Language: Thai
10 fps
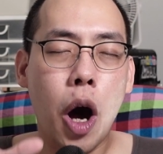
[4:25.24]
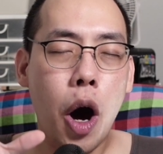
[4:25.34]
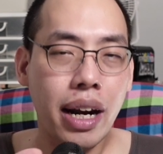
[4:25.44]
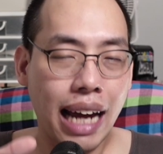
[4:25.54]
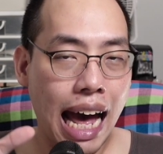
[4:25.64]

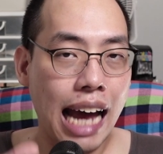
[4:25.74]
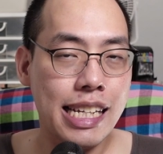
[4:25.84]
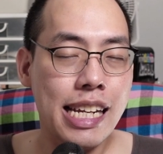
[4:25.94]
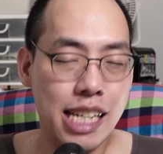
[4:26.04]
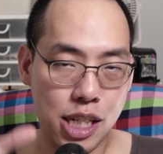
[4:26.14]
ค่อนข้าง
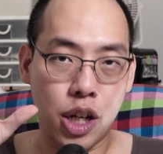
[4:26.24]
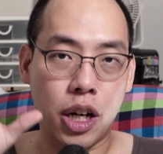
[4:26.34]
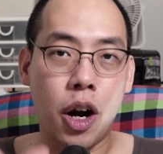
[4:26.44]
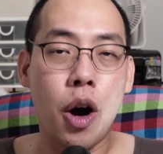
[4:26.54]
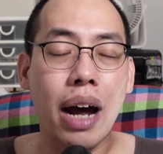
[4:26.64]
ที่จะสอด
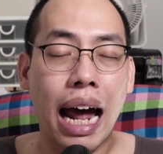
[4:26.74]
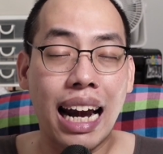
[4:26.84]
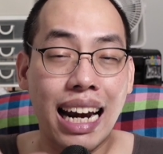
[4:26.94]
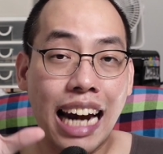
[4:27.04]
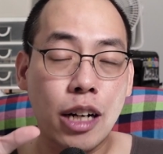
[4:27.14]
คล้องกัน
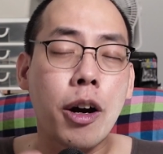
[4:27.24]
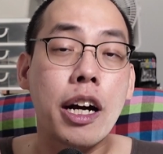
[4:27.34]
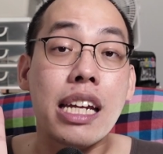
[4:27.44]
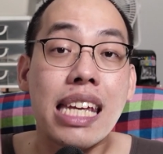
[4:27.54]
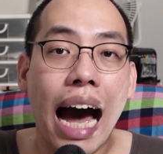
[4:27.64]
นั่นก็
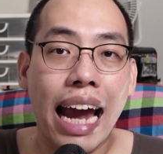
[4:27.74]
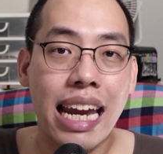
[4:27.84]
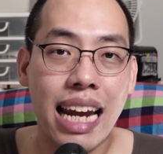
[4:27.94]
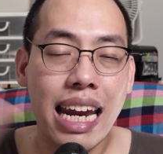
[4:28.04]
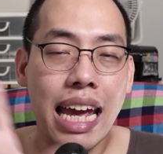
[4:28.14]
คือใหญ่
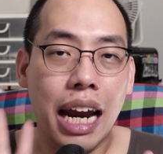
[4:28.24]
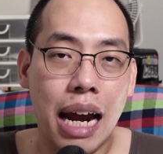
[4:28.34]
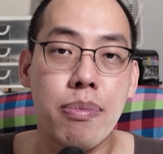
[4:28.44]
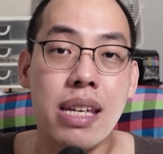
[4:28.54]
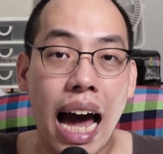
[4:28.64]
นั่นเองค
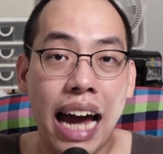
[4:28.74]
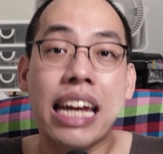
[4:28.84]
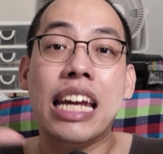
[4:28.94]
รับใหญ่